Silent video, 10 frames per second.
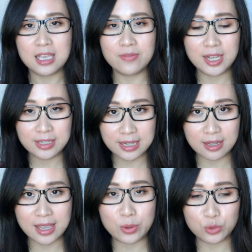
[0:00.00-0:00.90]
因为这
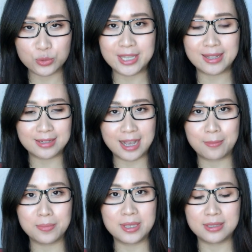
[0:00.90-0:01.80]
个单元出现的
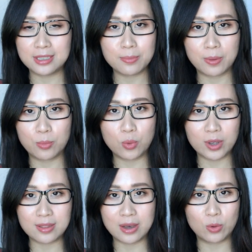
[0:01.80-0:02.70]
产品，基本不
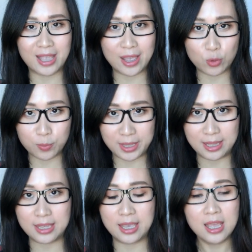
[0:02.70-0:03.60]
会在我的爱用
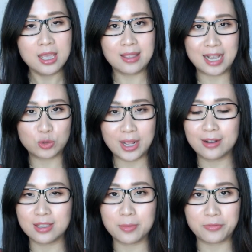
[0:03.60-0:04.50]
品里拿出来
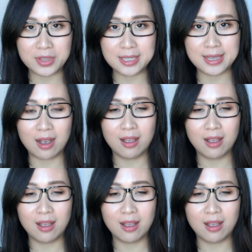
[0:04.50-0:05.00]
和你们分享，